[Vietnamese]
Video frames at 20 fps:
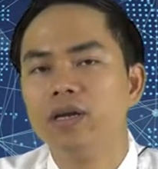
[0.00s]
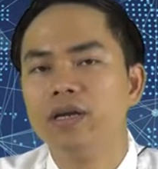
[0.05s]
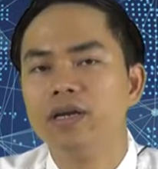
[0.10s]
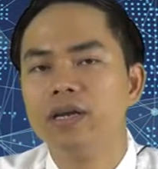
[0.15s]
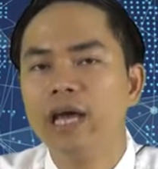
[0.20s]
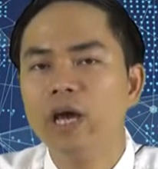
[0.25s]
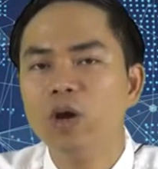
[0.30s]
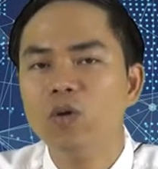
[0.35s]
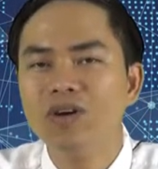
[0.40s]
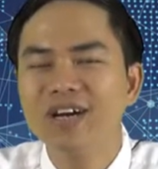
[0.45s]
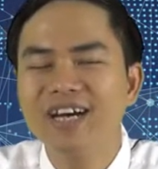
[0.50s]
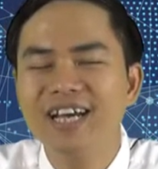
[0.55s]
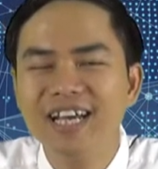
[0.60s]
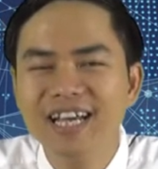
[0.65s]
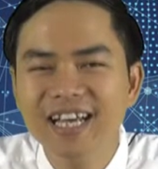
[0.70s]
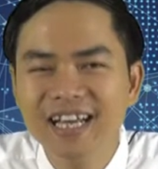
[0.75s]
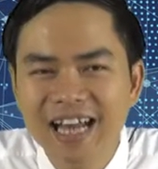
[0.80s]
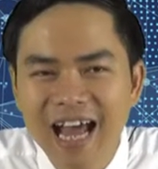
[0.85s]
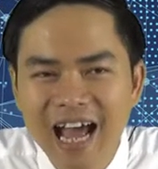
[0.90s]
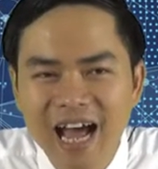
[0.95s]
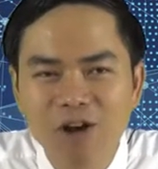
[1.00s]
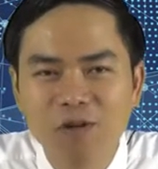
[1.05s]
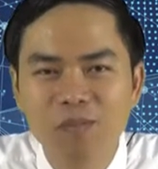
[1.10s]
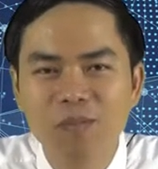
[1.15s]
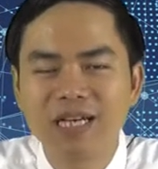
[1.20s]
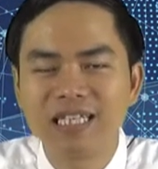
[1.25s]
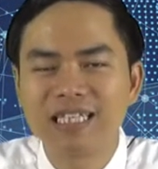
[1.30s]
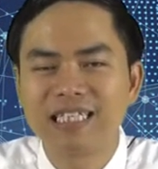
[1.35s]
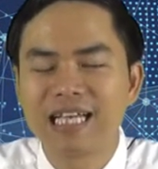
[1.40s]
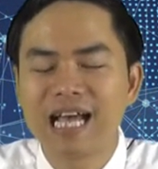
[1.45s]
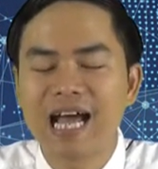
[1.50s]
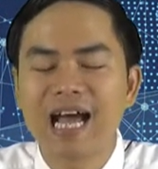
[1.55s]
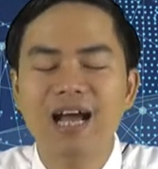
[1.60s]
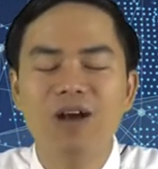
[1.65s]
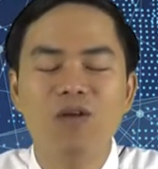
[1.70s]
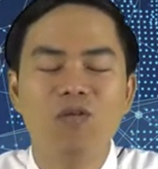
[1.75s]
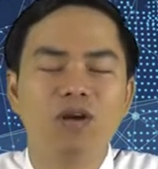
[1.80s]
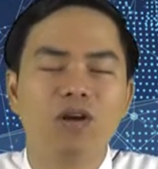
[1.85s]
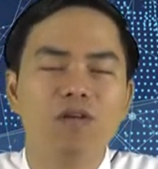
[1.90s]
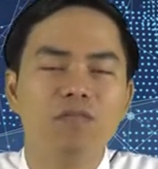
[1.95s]
Nếu khi nào mà giá
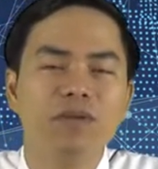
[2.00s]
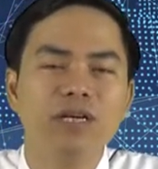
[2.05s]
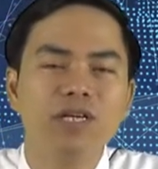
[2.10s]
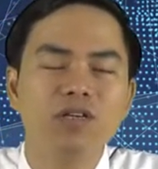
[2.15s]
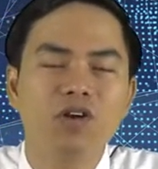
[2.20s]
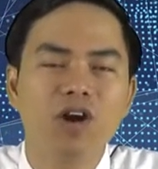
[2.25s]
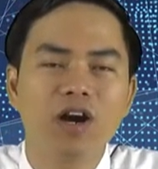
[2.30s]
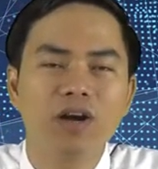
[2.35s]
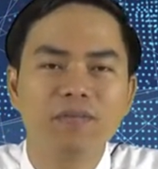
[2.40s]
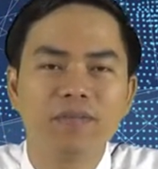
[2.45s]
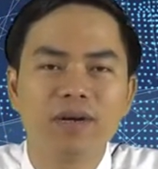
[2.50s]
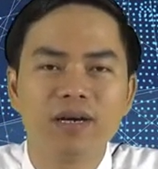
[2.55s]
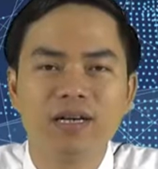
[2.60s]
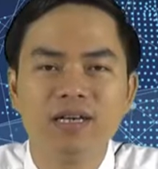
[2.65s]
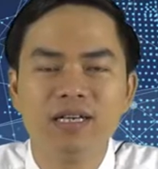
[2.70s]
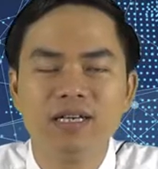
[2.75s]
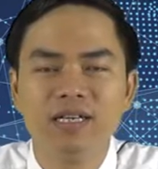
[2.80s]
của đồng Bitcoin mà